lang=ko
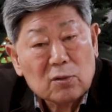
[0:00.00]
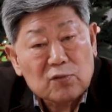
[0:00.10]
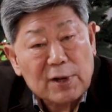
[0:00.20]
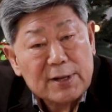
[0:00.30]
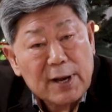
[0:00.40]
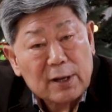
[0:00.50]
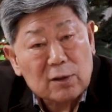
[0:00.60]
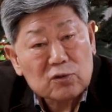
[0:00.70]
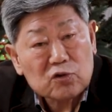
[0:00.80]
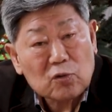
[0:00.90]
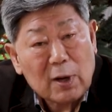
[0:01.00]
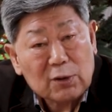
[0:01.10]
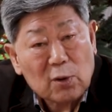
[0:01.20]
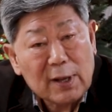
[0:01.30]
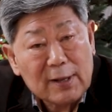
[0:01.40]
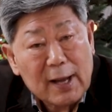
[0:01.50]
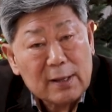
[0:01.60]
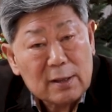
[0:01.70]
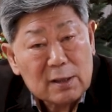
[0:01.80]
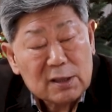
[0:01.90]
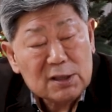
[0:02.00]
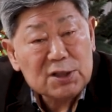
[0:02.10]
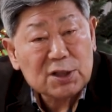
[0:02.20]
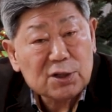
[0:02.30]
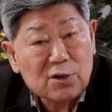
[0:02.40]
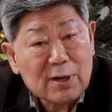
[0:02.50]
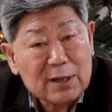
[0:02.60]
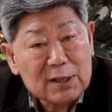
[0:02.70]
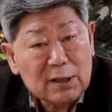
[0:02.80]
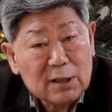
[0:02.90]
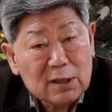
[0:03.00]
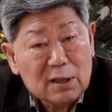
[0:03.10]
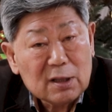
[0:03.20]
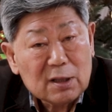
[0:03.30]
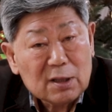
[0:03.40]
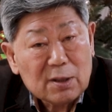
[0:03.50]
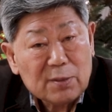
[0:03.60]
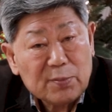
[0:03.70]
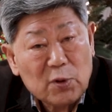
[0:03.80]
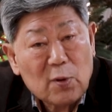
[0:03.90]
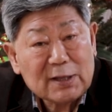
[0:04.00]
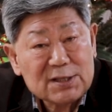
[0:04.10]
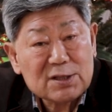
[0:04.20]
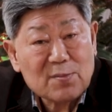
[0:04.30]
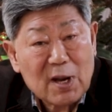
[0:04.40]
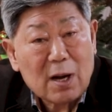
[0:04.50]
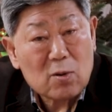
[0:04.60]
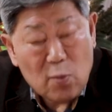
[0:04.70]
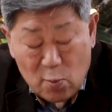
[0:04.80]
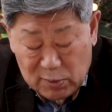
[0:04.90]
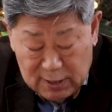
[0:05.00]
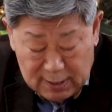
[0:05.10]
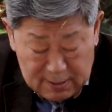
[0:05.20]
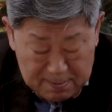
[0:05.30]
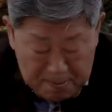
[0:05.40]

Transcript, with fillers: 우리들의 건축 활동에 대한 인식이 전환이 필요한 시점이라고 봅니다.